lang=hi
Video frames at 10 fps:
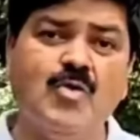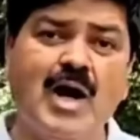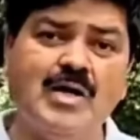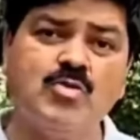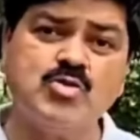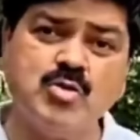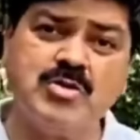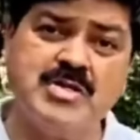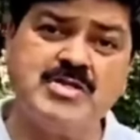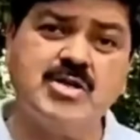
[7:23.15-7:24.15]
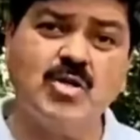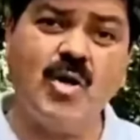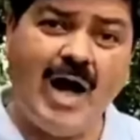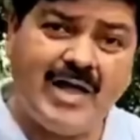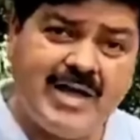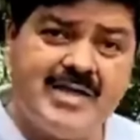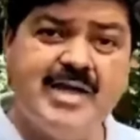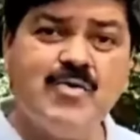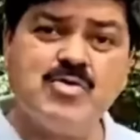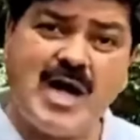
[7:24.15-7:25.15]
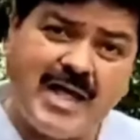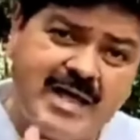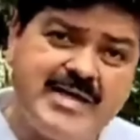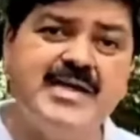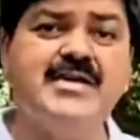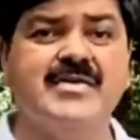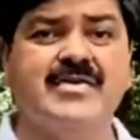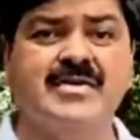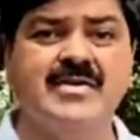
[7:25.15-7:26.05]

वहां 230 किलो आया ही नहीं कुछ आया ही नहीं